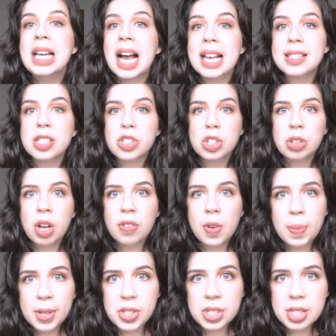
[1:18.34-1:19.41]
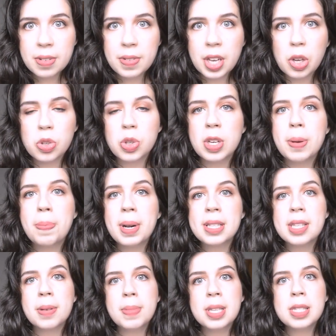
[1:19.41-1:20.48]
assistir novamente esse vídeo e
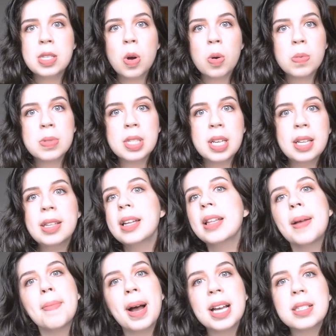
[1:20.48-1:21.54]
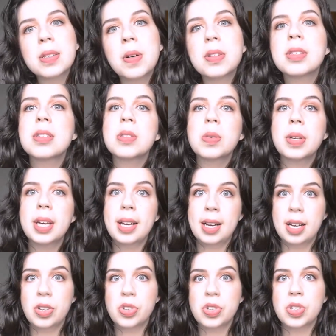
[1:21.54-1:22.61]
perceber se eu consegui entender mais coisas do que
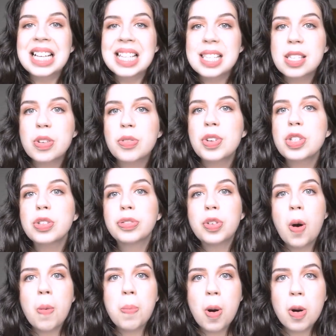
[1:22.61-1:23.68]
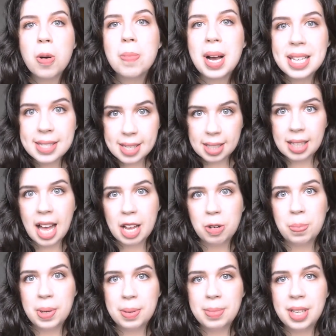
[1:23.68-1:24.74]
antes, se o vídeo ficou um pouco mais
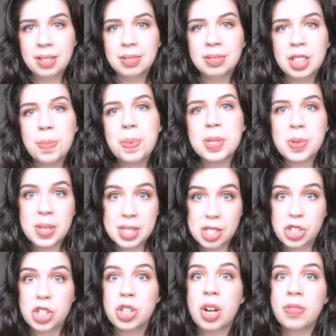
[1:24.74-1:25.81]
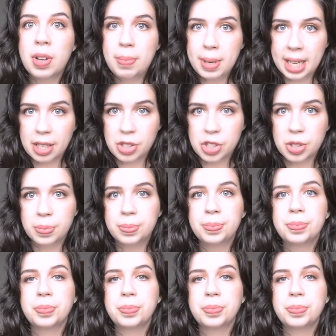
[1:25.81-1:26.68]
claro para mim depois que eu assisti novamente.